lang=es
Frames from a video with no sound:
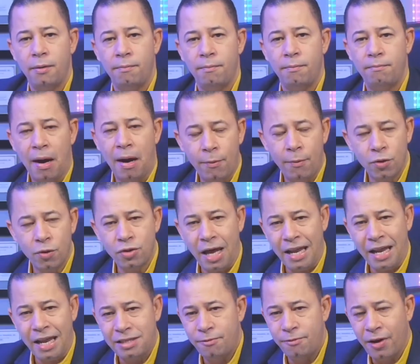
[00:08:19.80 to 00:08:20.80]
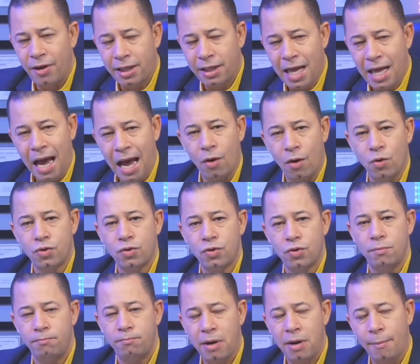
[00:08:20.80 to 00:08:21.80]
vamos a
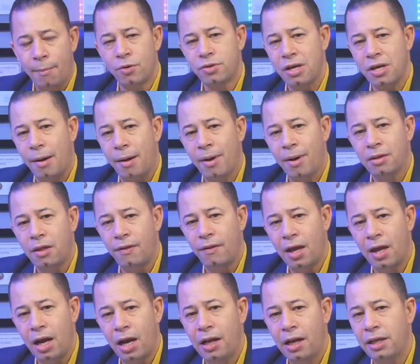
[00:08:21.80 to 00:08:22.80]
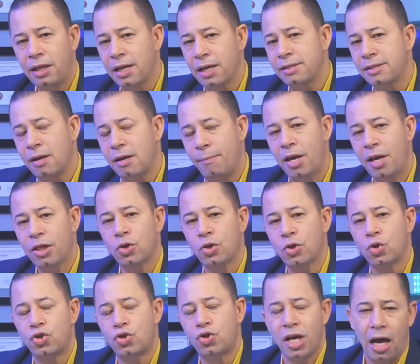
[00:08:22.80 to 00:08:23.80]
desinfectarnos, vamos a mantener el
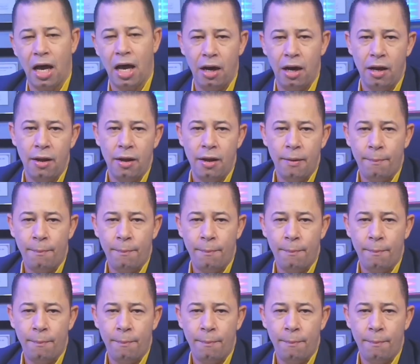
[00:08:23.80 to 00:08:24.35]
distanciamiento social